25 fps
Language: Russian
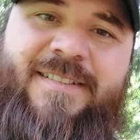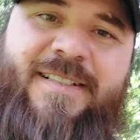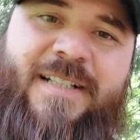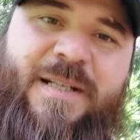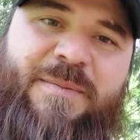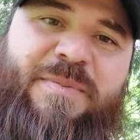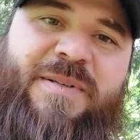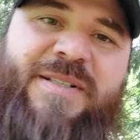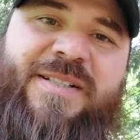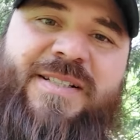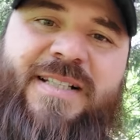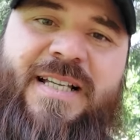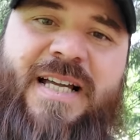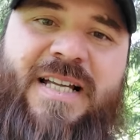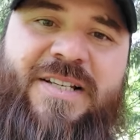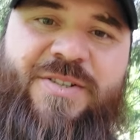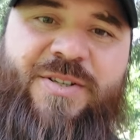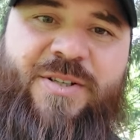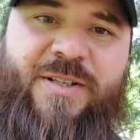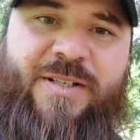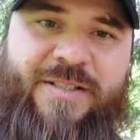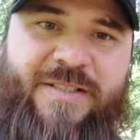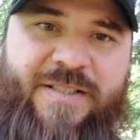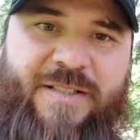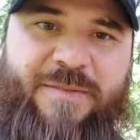
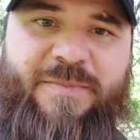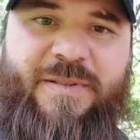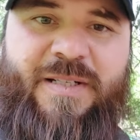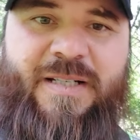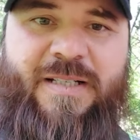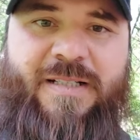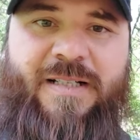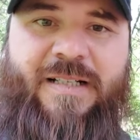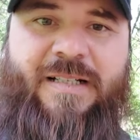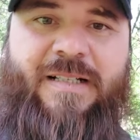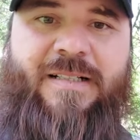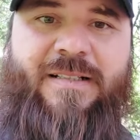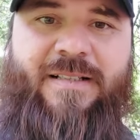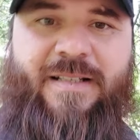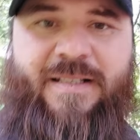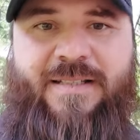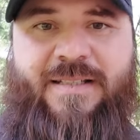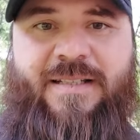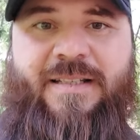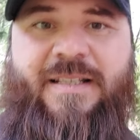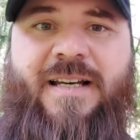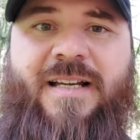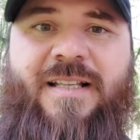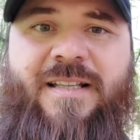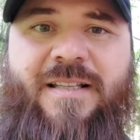обозначили себя как
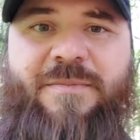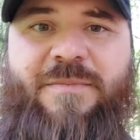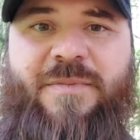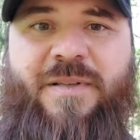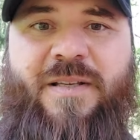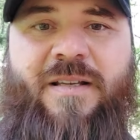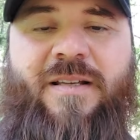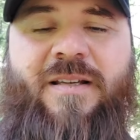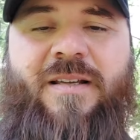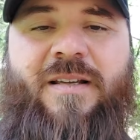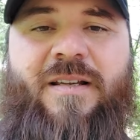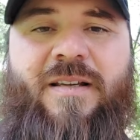россиянами,